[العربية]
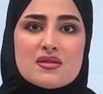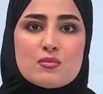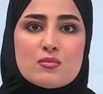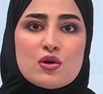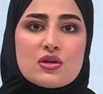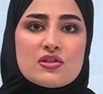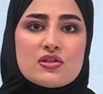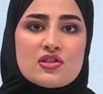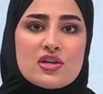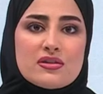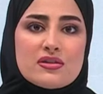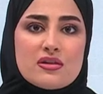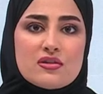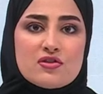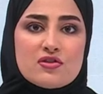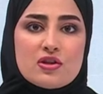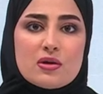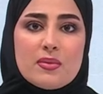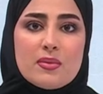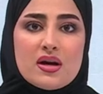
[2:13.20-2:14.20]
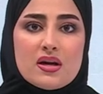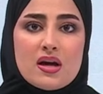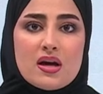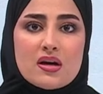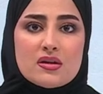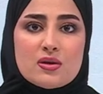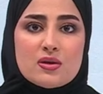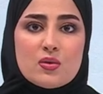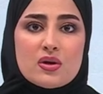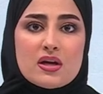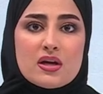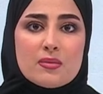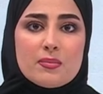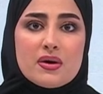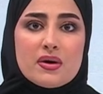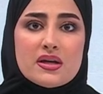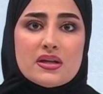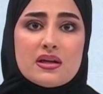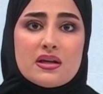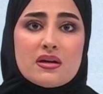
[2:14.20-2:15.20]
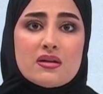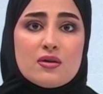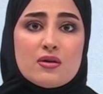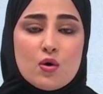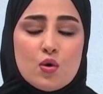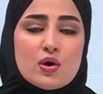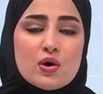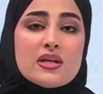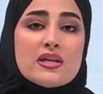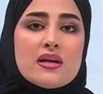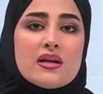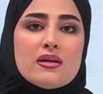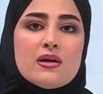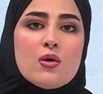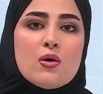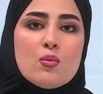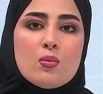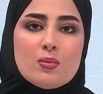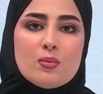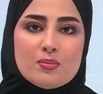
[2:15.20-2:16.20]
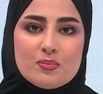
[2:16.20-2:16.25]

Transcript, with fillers: مخرجات الاجتماع الحادي والأربعين الذي عقد اليوم؟